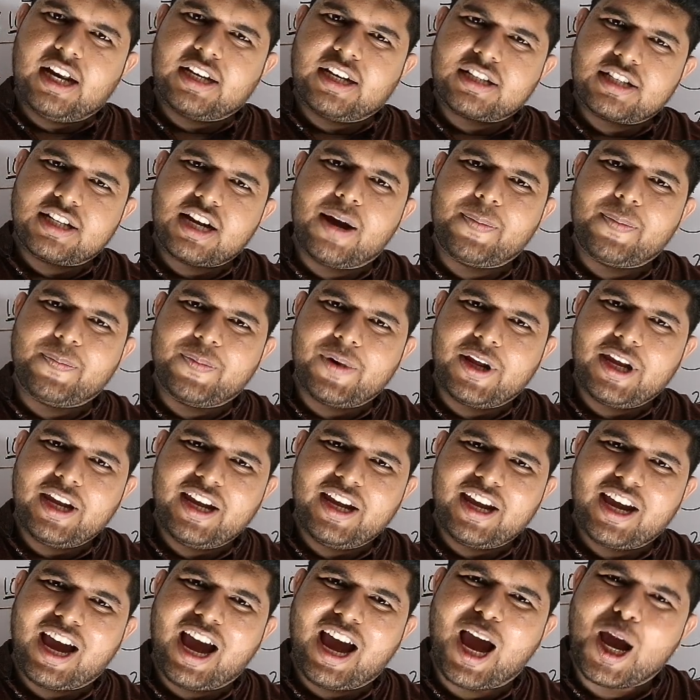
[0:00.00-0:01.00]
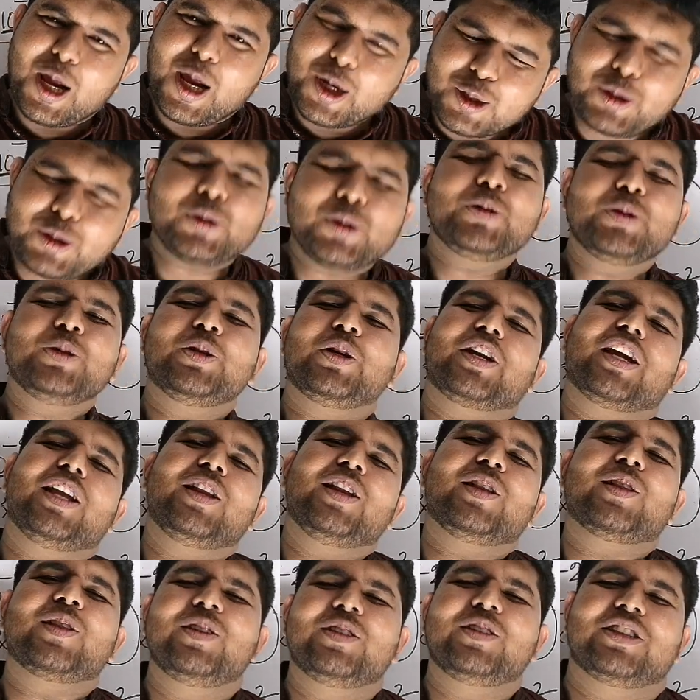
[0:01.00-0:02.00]
ইনশাল্লাহ সামনে আরও
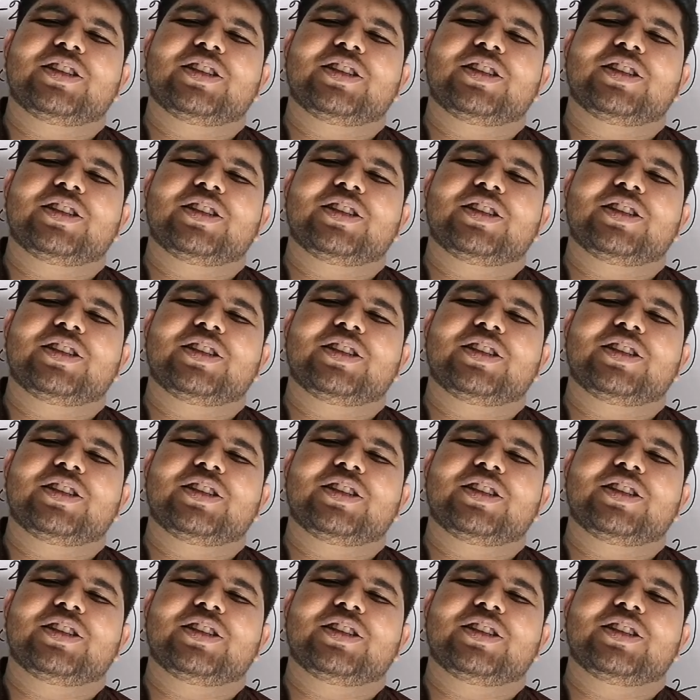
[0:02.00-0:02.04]
সুন্দর